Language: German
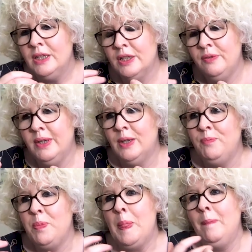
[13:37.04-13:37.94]
dass
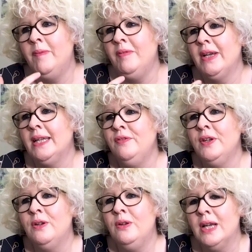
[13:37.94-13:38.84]
wir, wenn wir ganz
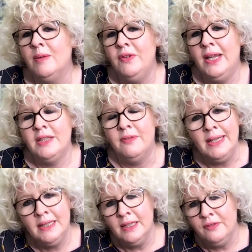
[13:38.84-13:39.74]
viel Glück haben, vielleicht
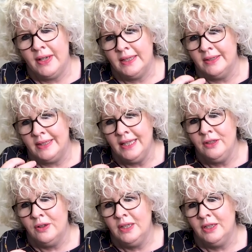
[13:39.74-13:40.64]
Quanteneffekte
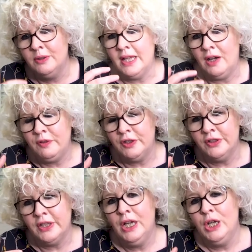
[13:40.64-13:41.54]
sehen können, die uns
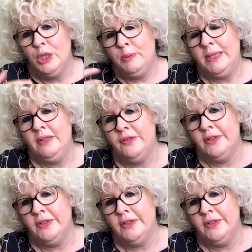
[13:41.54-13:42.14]
Aufschluss über die